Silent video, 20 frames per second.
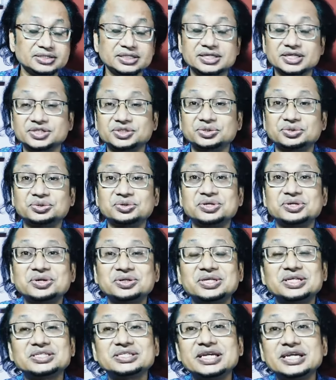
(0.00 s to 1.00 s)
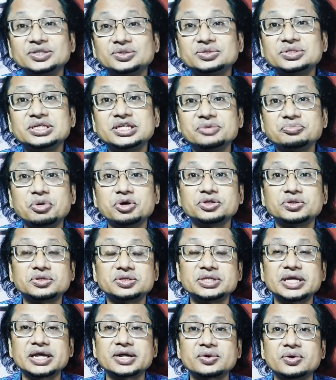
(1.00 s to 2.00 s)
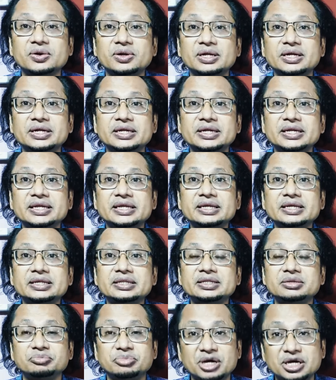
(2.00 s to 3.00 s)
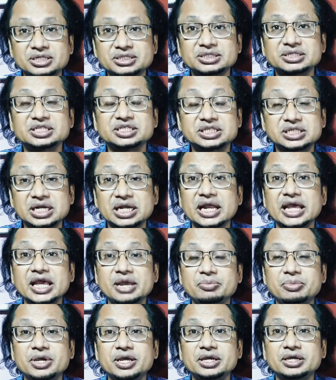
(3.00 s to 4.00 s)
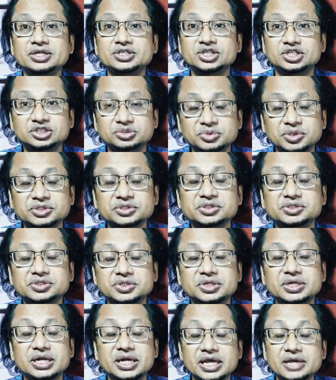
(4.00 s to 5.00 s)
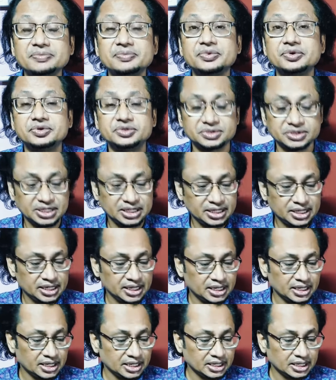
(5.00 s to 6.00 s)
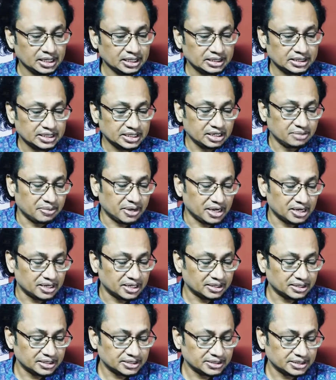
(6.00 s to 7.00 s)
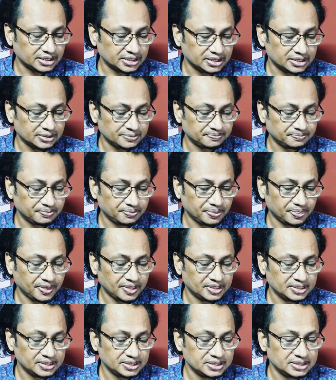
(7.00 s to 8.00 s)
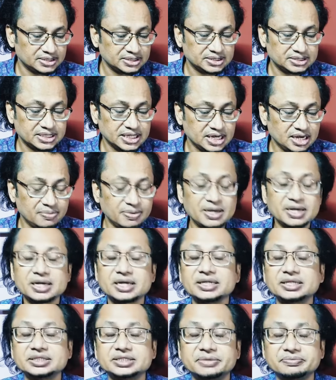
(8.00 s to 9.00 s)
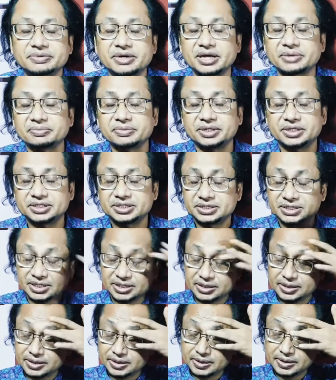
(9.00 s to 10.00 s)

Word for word: যেটা জরুরি কথা যেহেতু তিনি পদত্যাগ করেননি দ্য পার্সন ইজ ক্লেইমিং সজীব জয় ক্লেম করছেন তিনি বাংলাদেশের স্টিল বাংলাদেশের প্রাইম মিনিস্টার